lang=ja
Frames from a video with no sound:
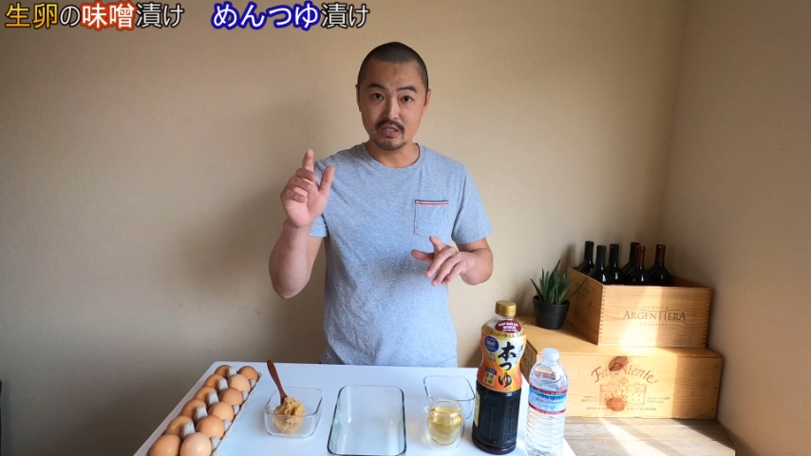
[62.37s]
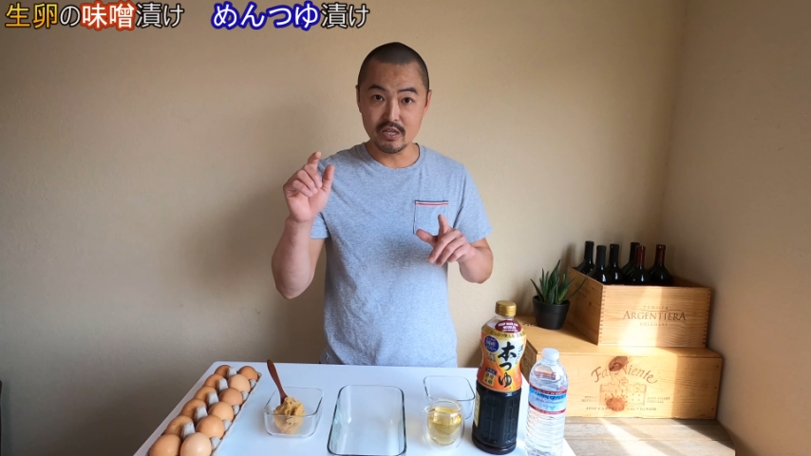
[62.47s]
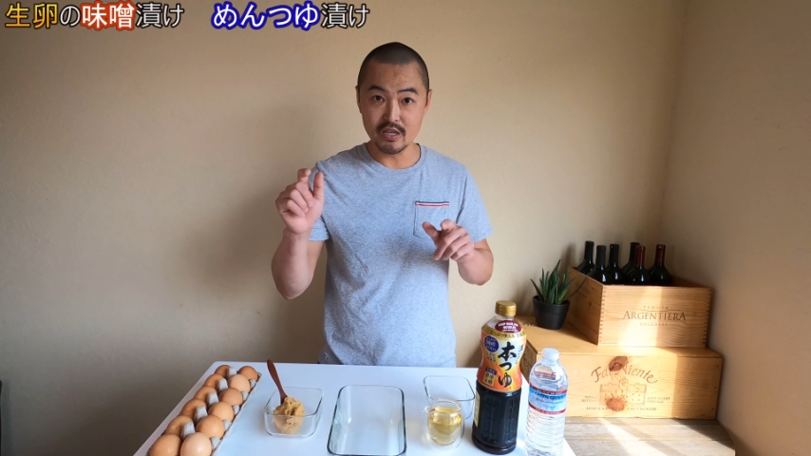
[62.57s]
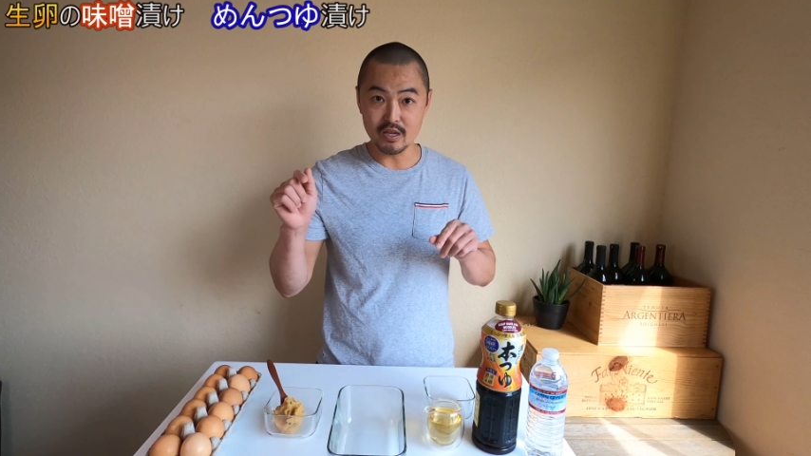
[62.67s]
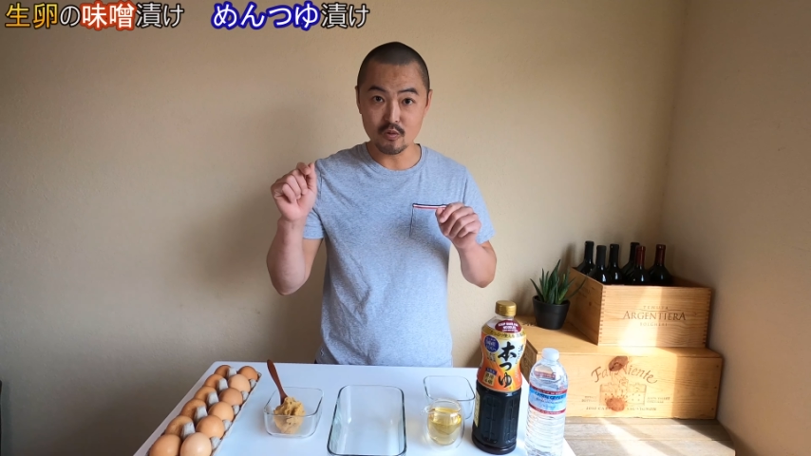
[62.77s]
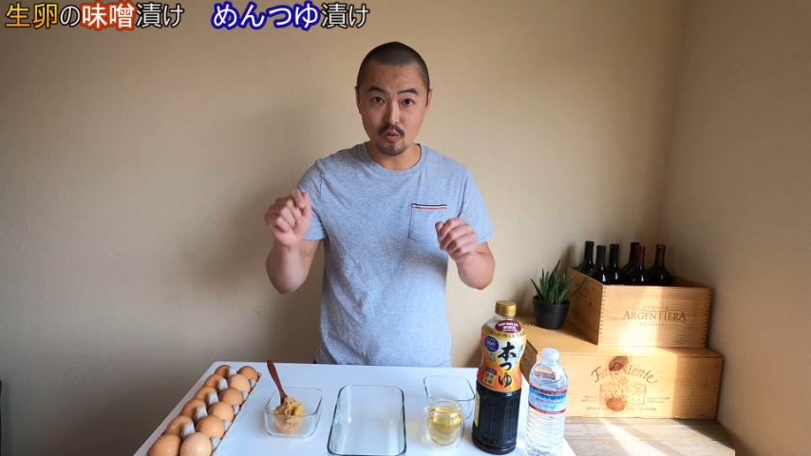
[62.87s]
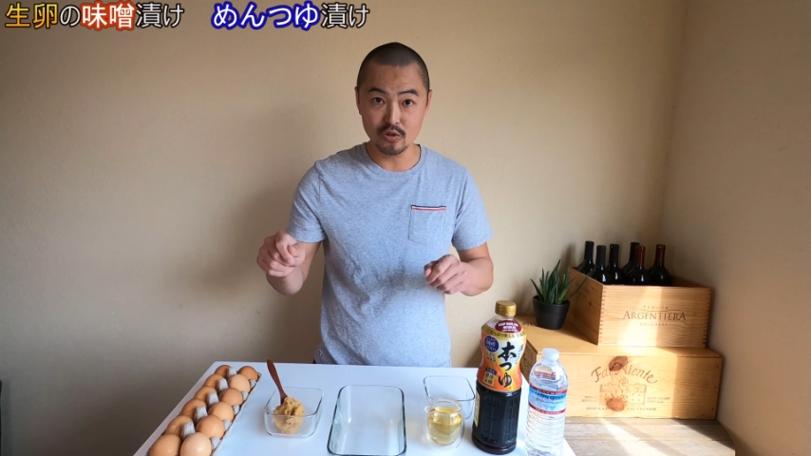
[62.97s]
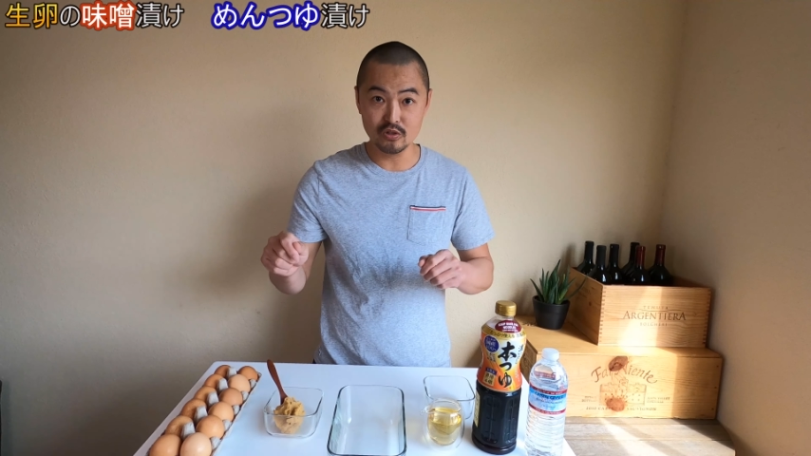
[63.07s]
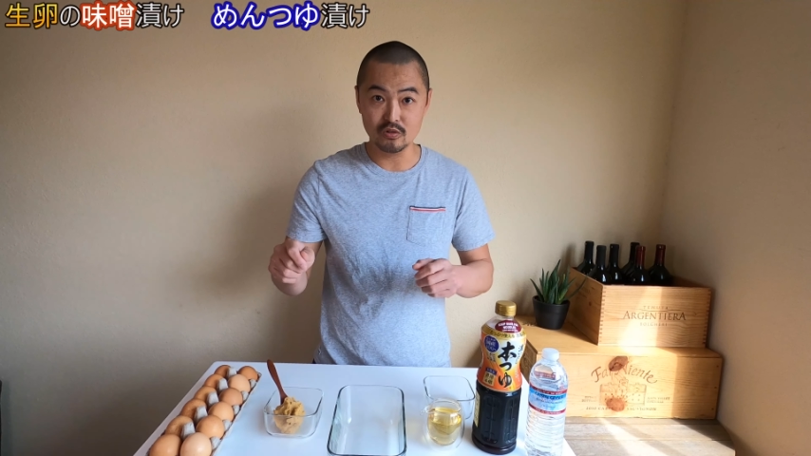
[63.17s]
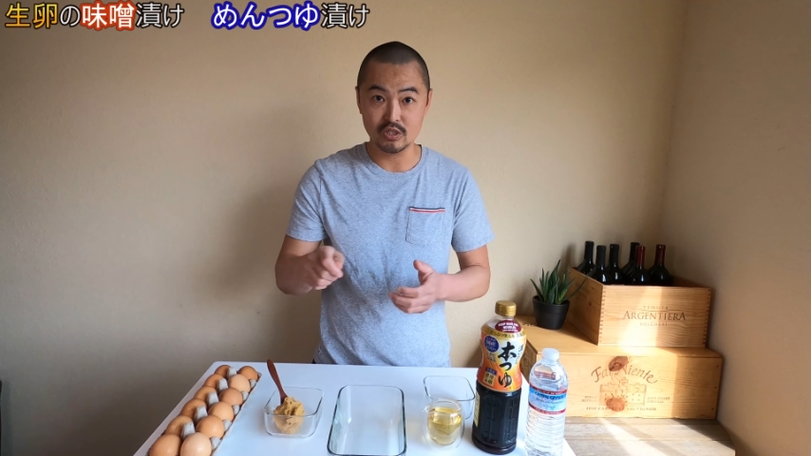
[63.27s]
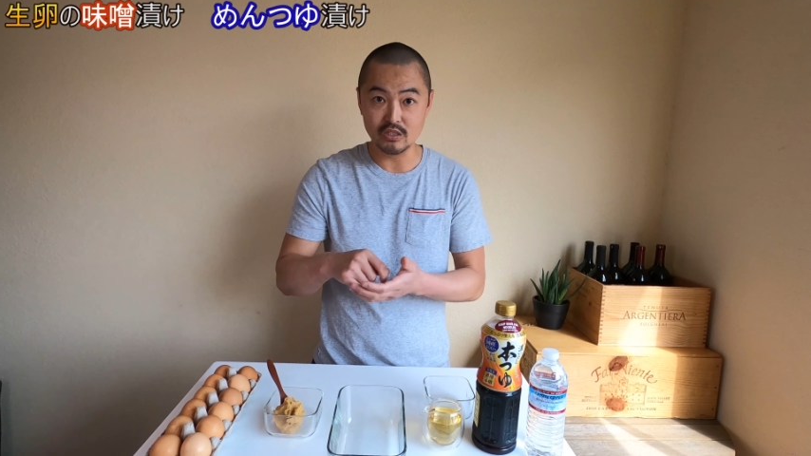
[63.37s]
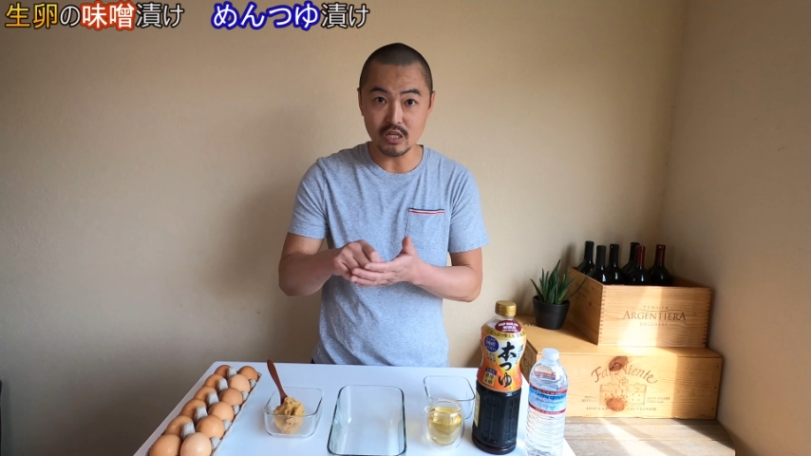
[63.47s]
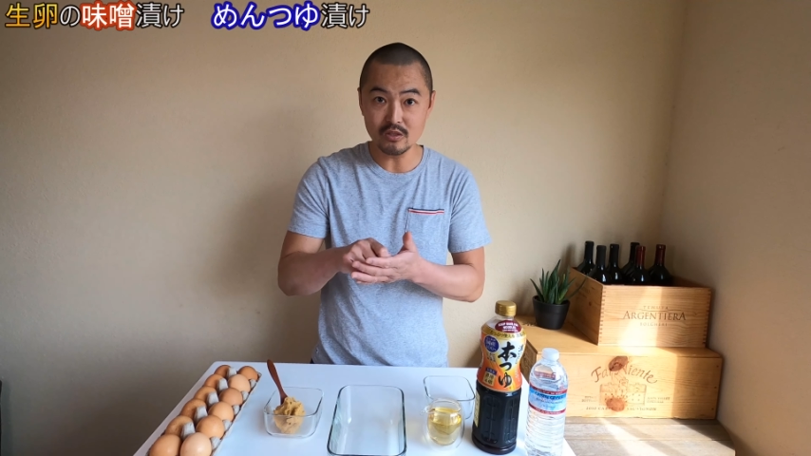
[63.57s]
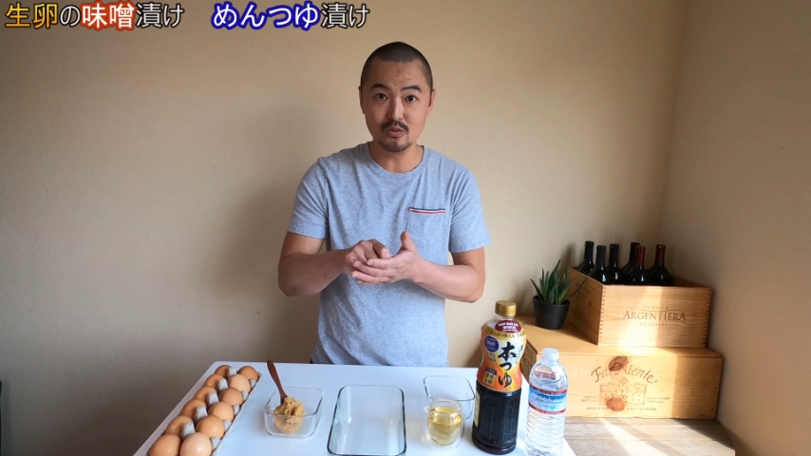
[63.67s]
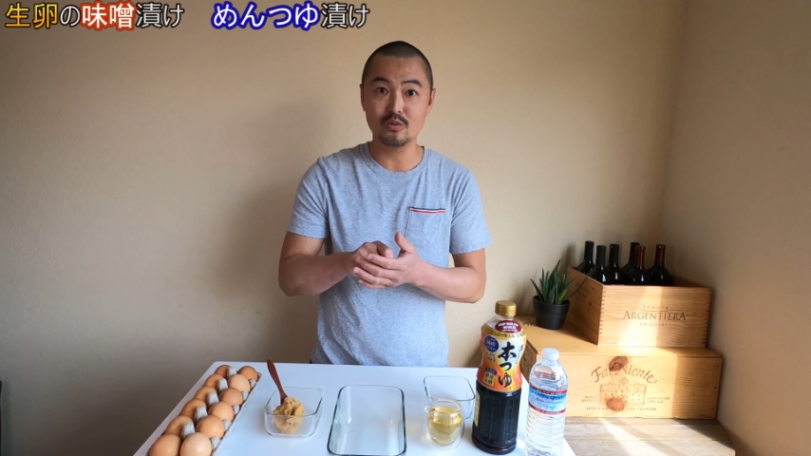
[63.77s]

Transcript: 家でこういうのをちゃちゃっ